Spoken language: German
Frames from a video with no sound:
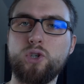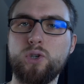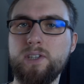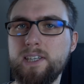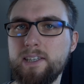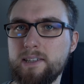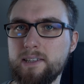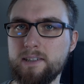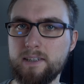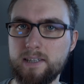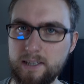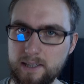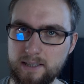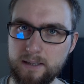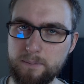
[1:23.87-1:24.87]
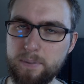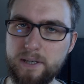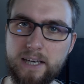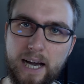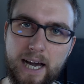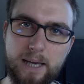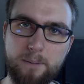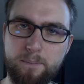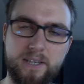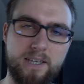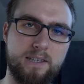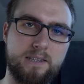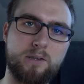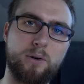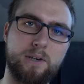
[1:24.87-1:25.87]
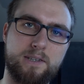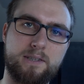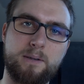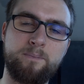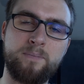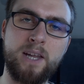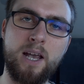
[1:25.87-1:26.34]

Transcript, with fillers: schon dieses TCP-IP-Zeugs.